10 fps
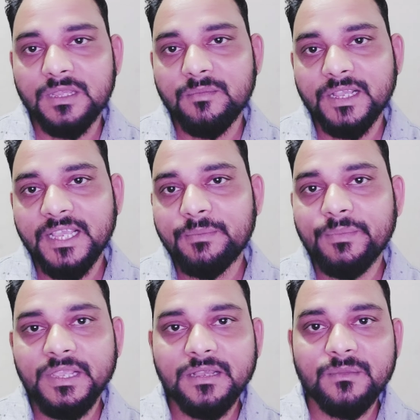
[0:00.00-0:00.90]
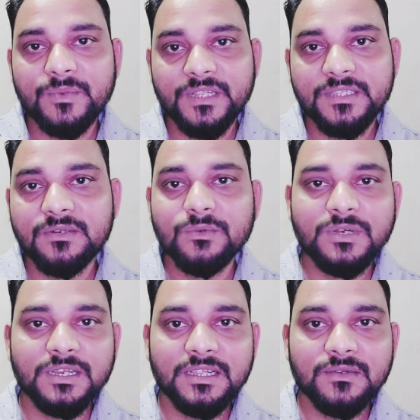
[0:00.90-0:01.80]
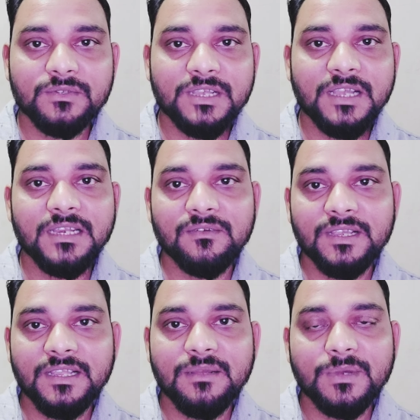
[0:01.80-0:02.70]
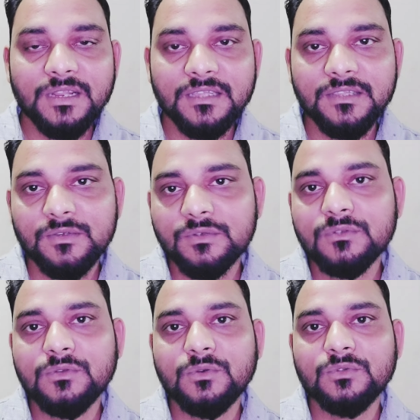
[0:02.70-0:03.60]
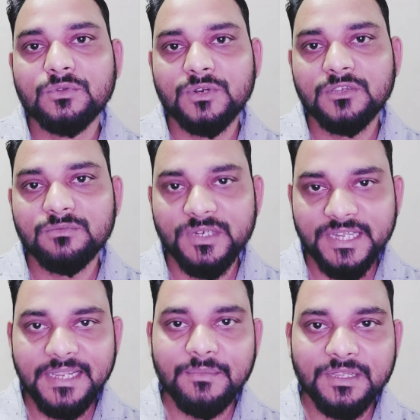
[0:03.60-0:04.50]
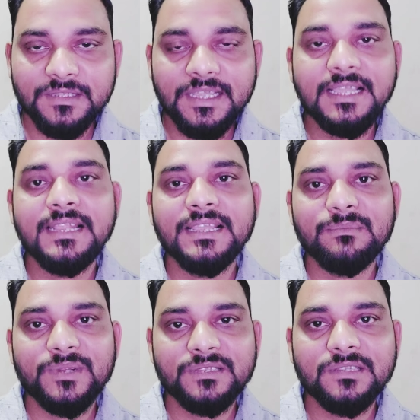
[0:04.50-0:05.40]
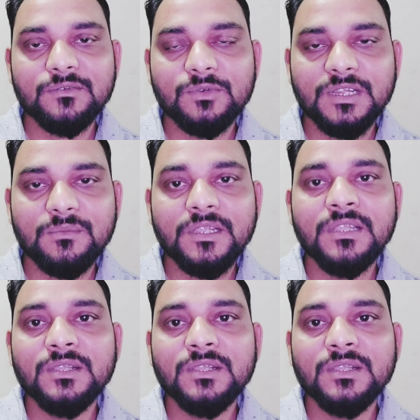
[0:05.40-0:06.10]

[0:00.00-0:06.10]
बगैर प्रेशर कुकर के कुछ खाना वगैरह बनाते हो तो थोड़ा उसमें टाइम लगता है लेकिन प्रेशर कुकर में